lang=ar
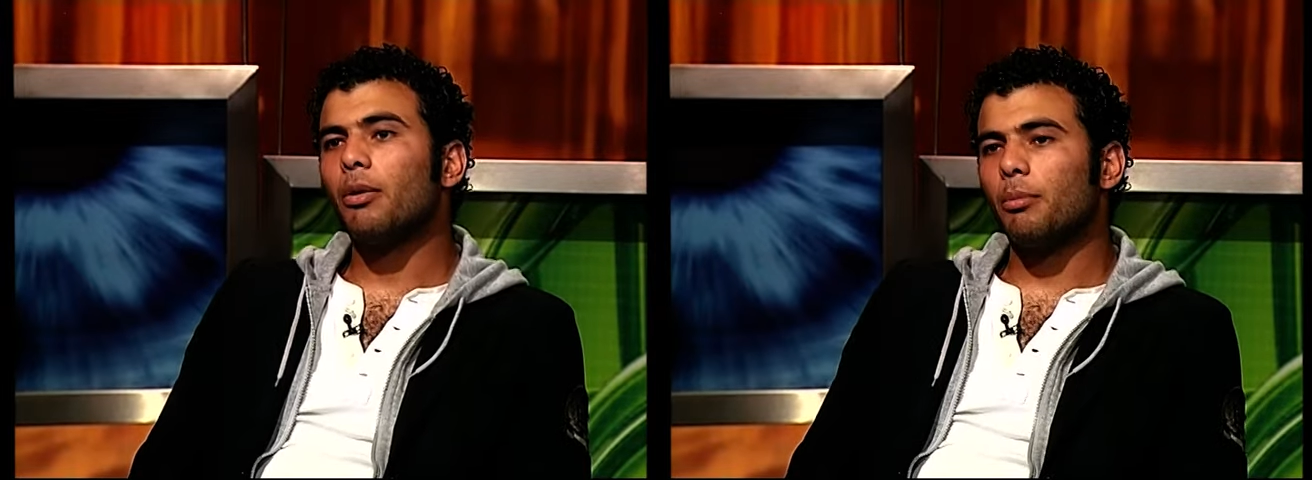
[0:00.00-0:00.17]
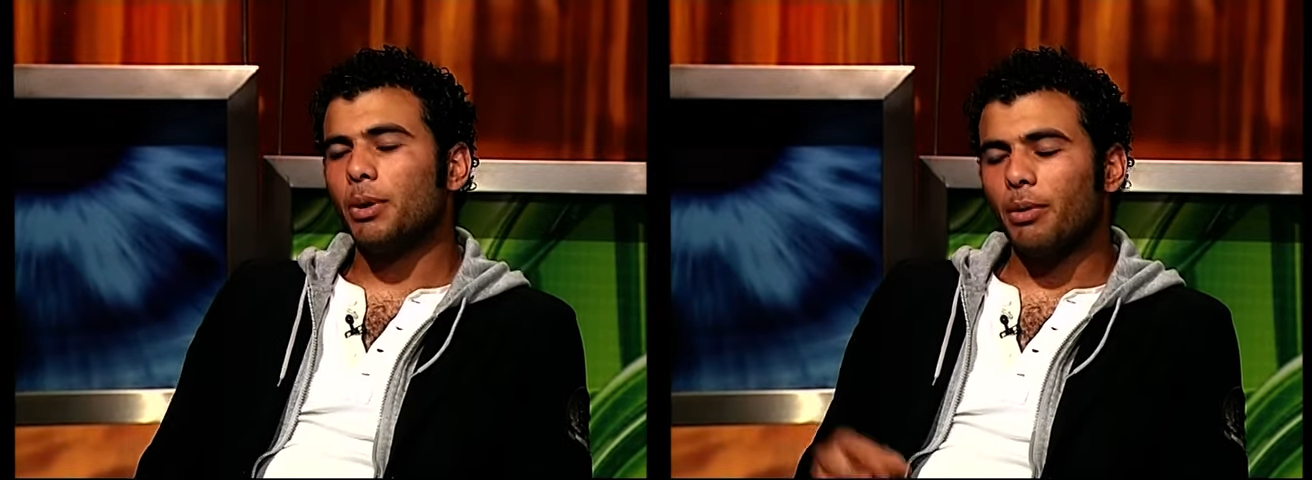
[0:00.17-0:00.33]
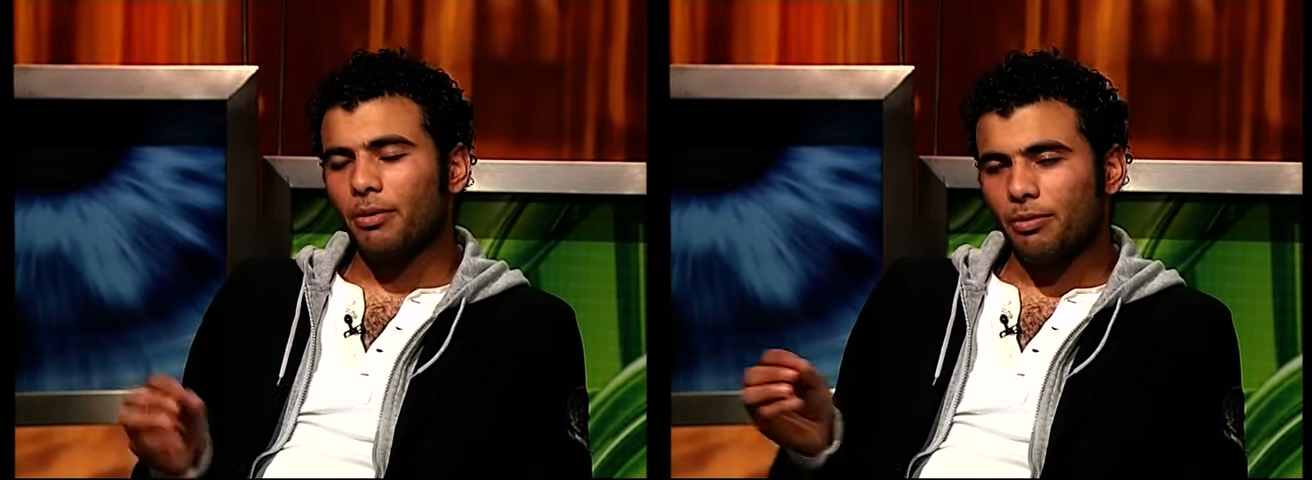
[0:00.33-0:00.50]

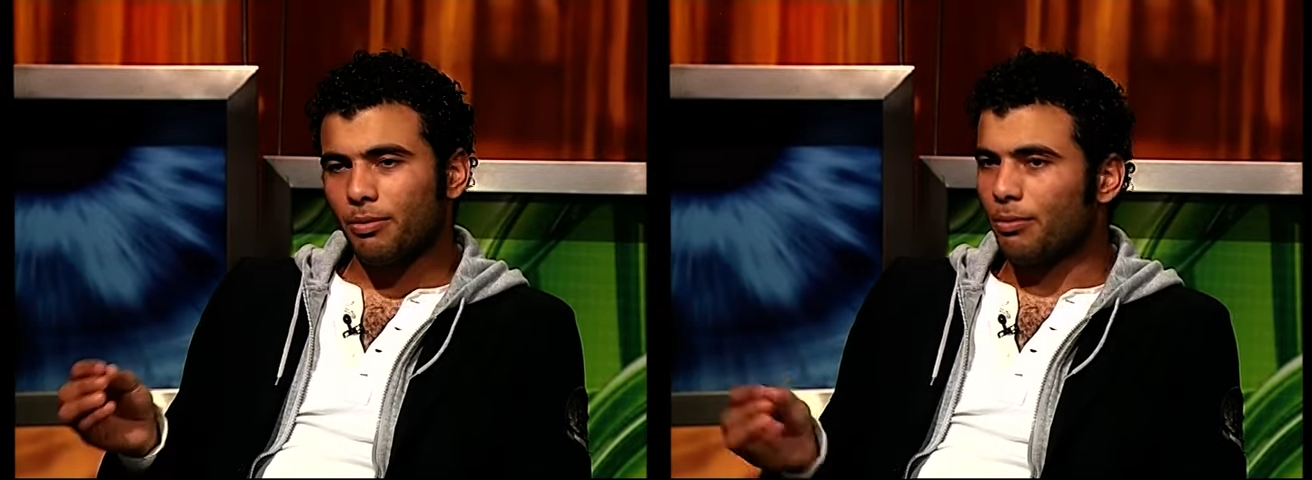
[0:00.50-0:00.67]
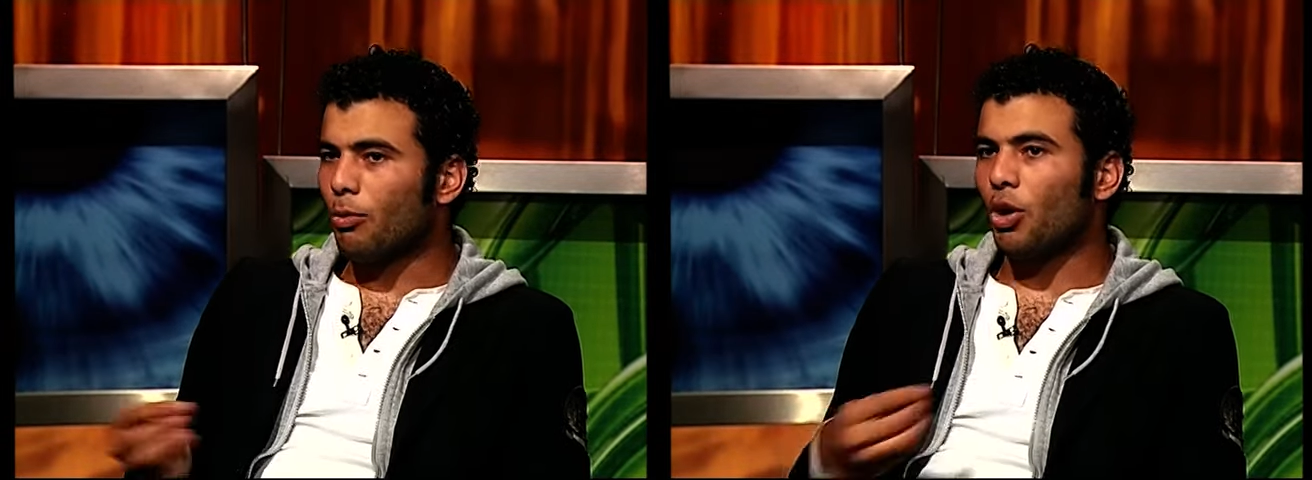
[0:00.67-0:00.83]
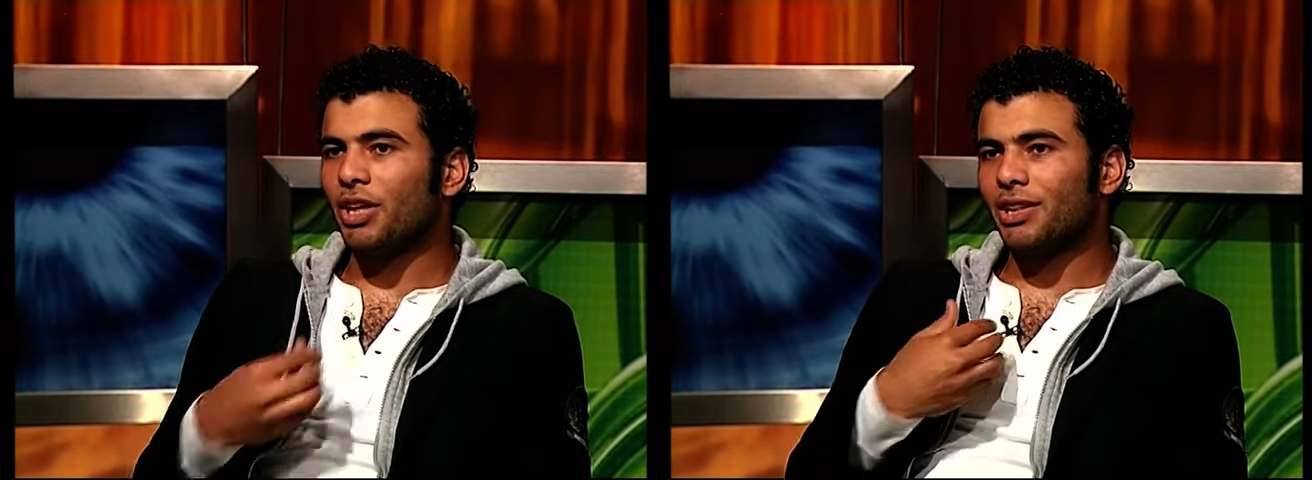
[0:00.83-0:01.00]
بيبقى في
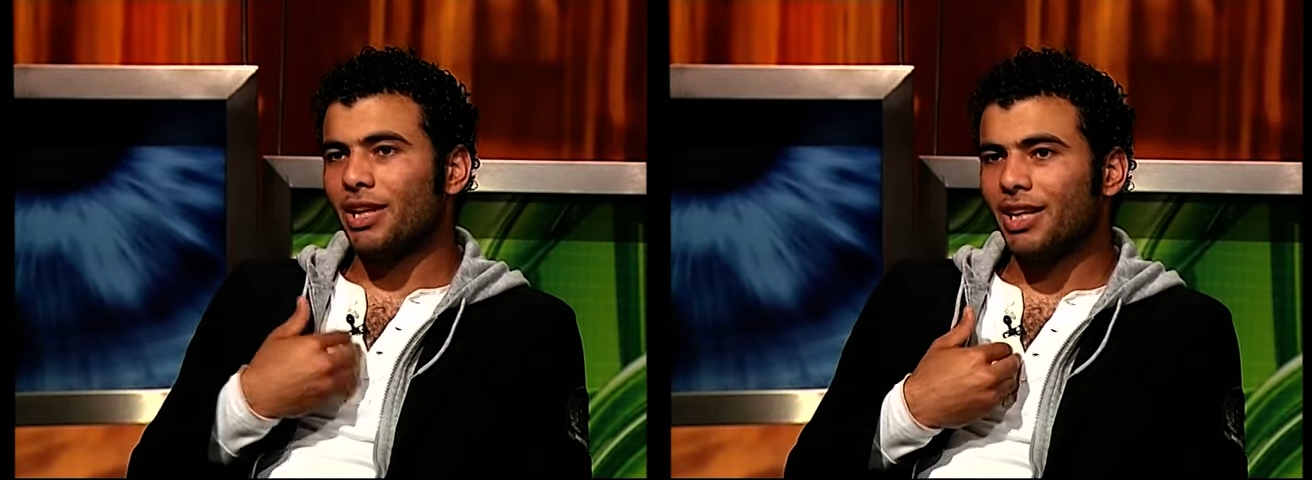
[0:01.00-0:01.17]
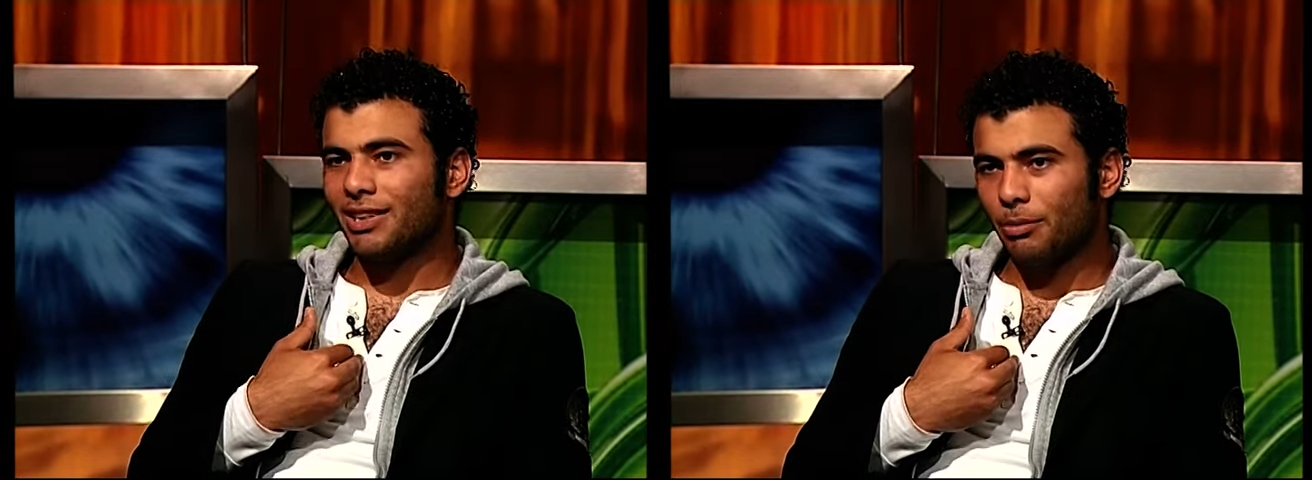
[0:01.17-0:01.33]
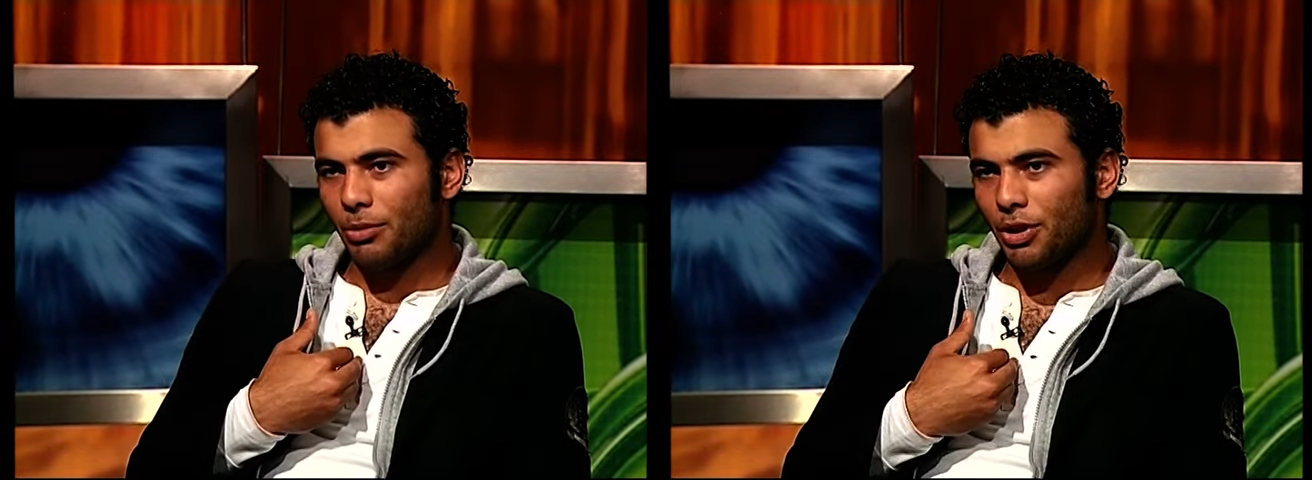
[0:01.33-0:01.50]
مواعيد
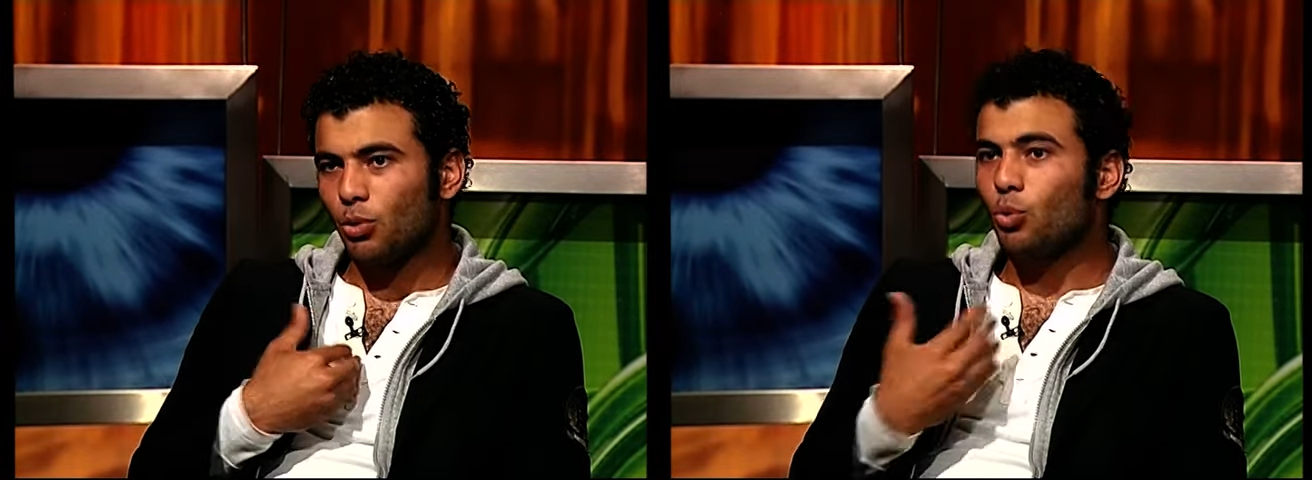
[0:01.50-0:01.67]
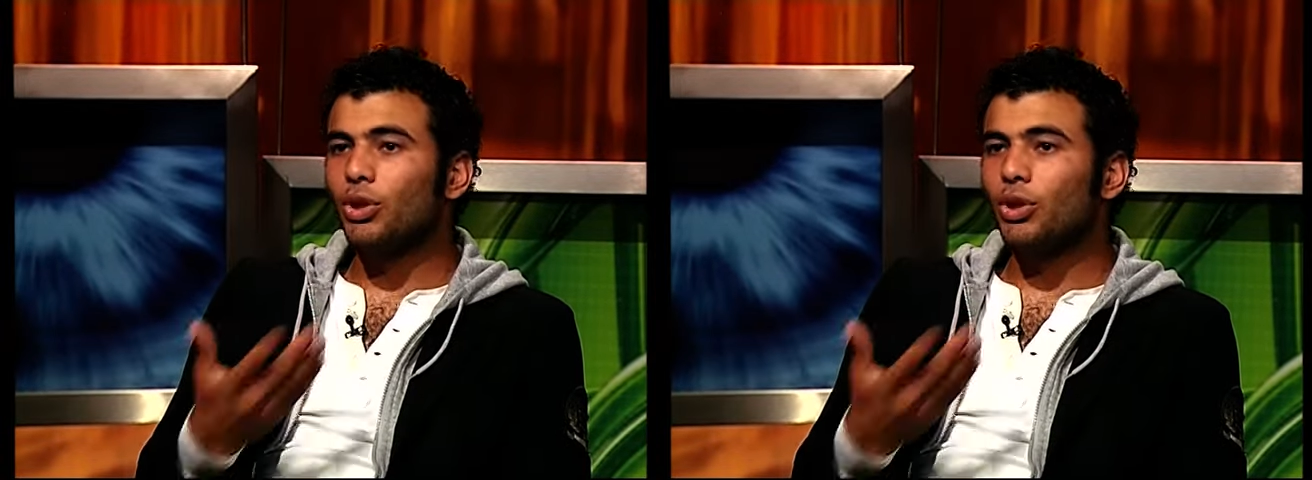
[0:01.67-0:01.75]
تناسبني